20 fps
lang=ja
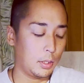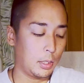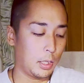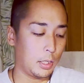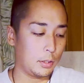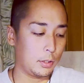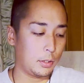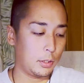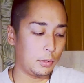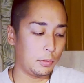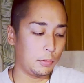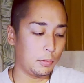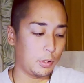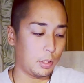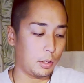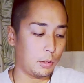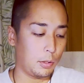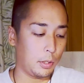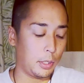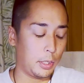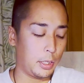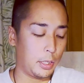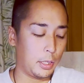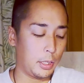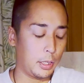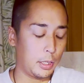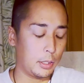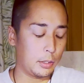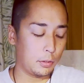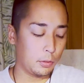何て言うんだろう
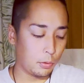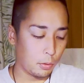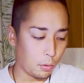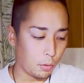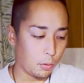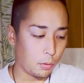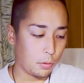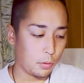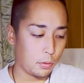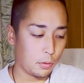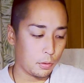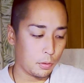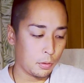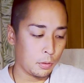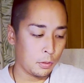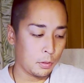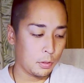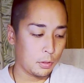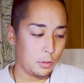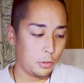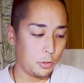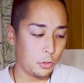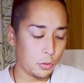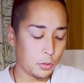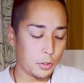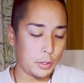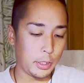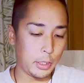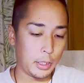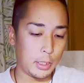えー、っと
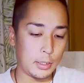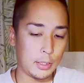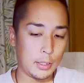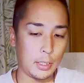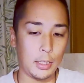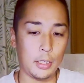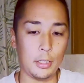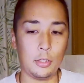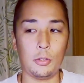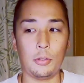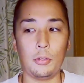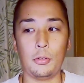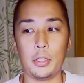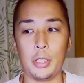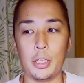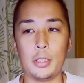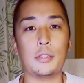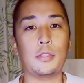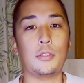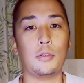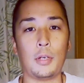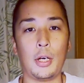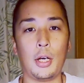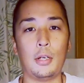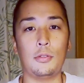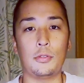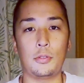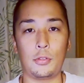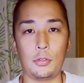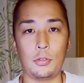女性専用
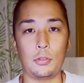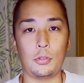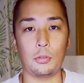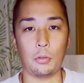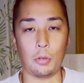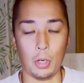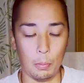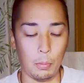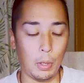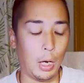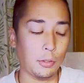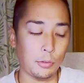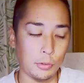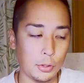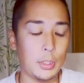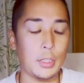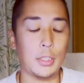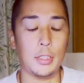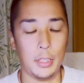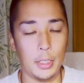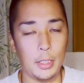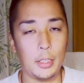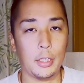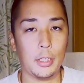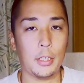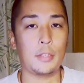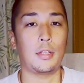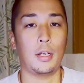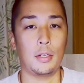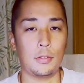ゲストハウスとかもあるんですね
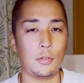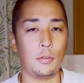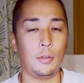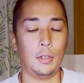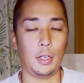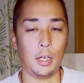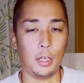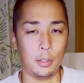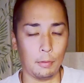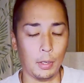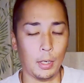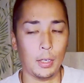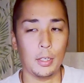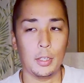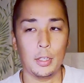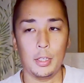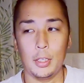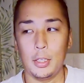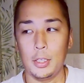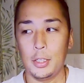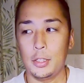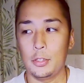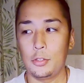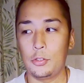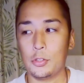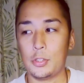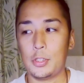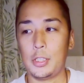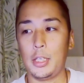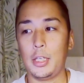ゲストハウスの中には。
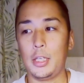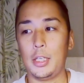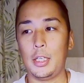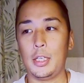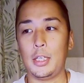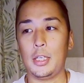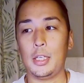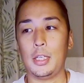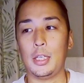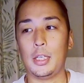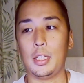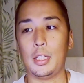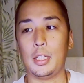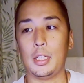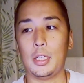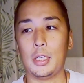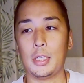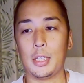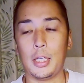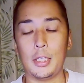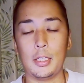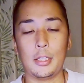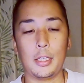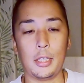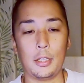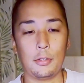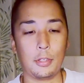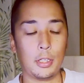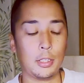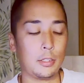女性限
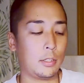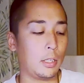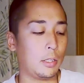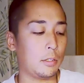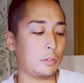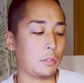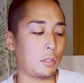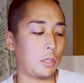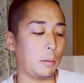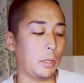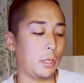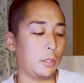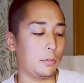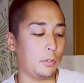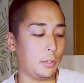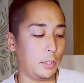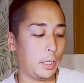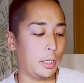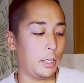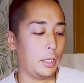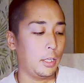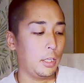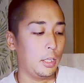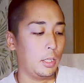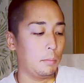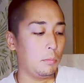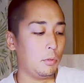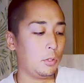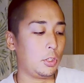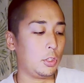定のゲストハウスとかはあるんで
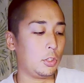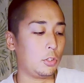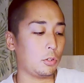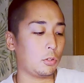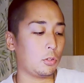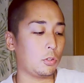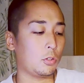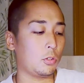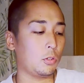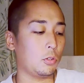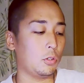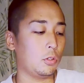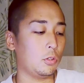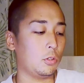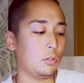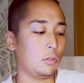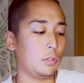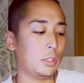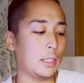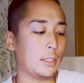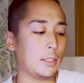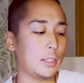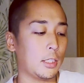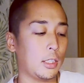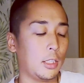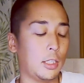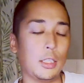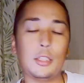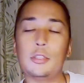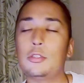もしちょっとそういう男性
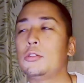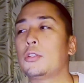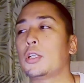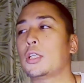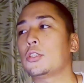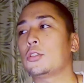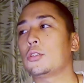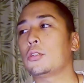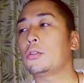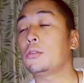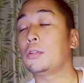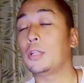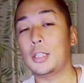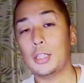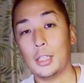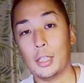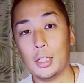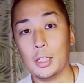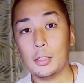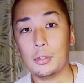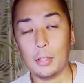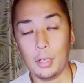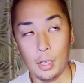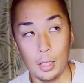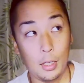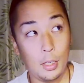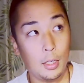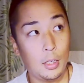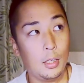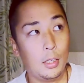がいるのがちょっと不安だなと
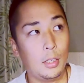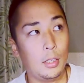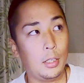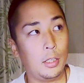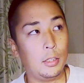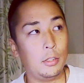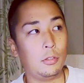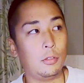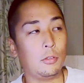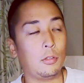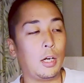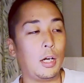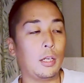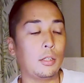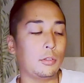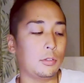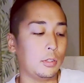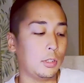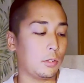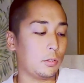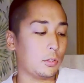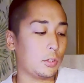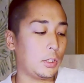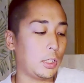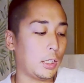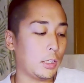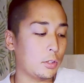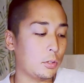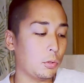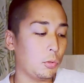か、えいうのがあるんだとし
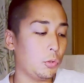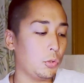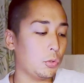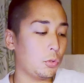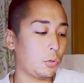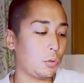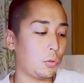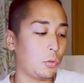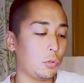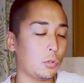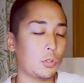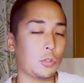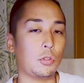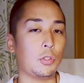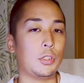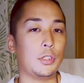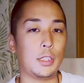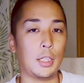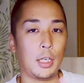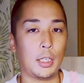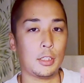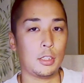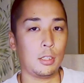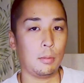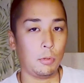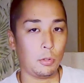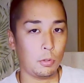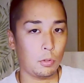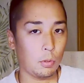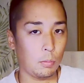たらそういうところを少し探し
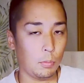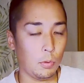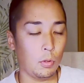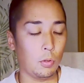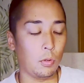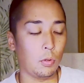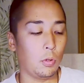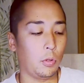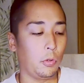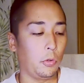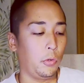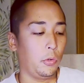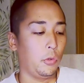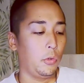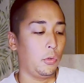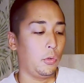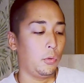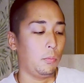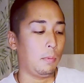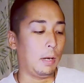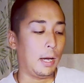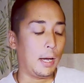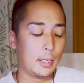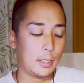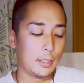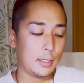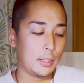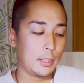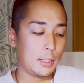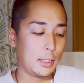てみるのも、まあ、
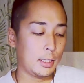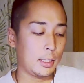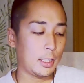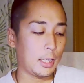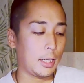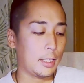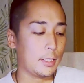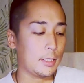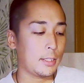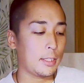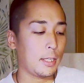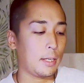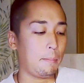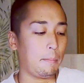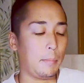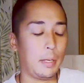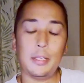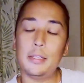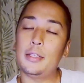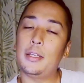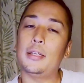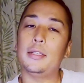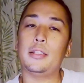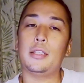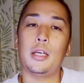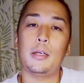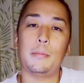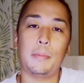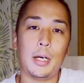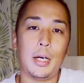安心安全面で
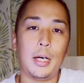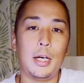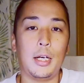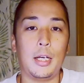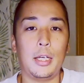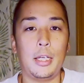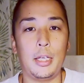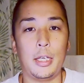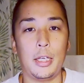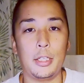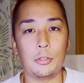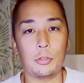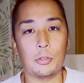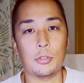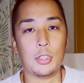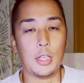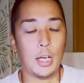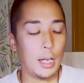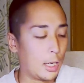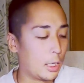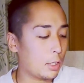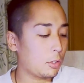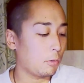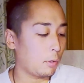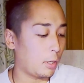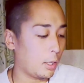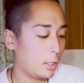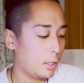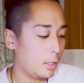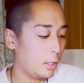言えば、えー、一つかなと
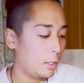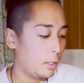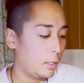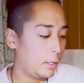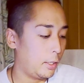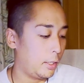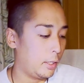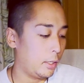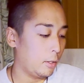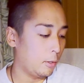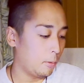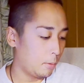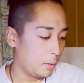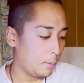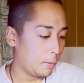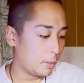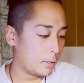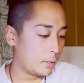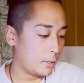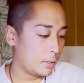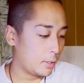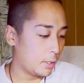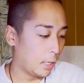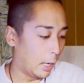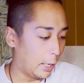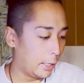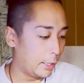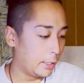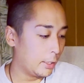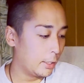はえー、思います。
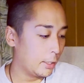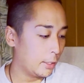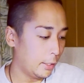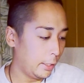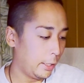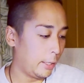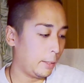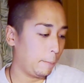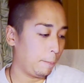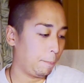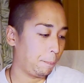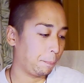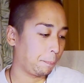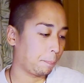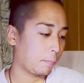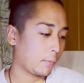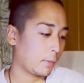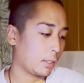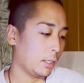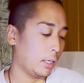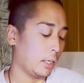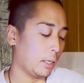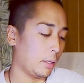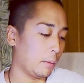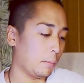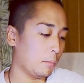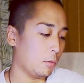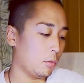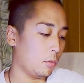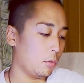はい、で、
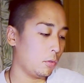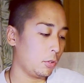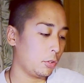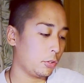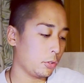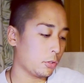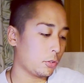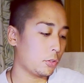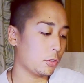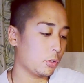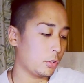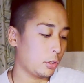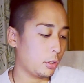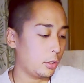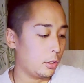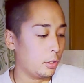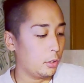えー、もう一つ